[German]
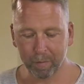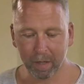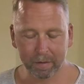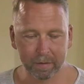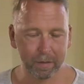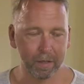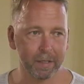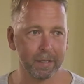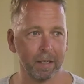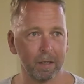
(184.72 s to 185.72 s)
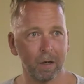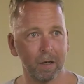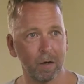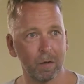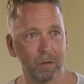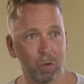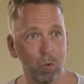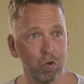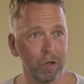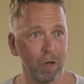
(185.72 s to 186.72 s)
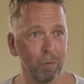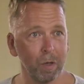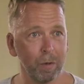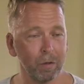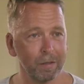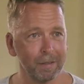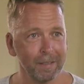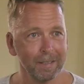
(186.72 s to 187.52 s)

von mir hat zu der Zeit äh, einen Kuhstall umgebaut